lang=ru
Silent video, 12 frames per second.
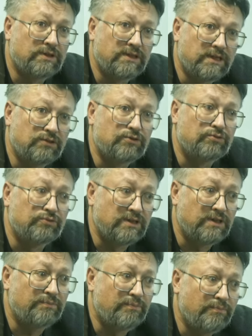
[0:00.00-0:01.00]
да,
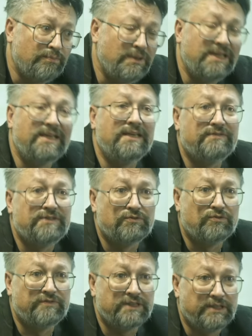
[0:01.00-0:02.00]
сюда медленнее
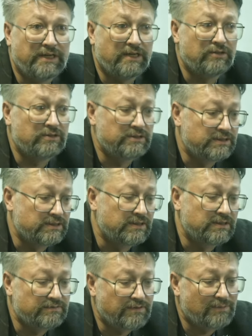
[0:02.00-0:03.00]
всего внедряются
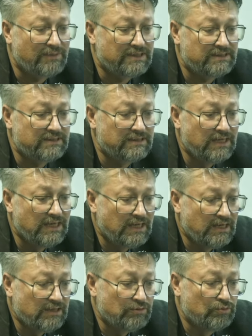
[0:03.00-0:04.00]
трансформации.
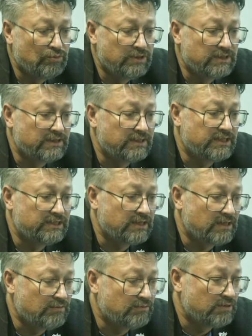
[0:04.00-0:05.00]
Ну, это даже
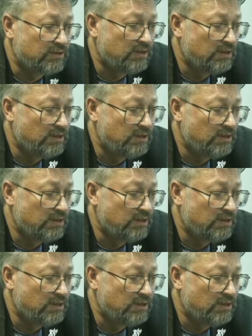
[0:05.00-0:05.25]
как вот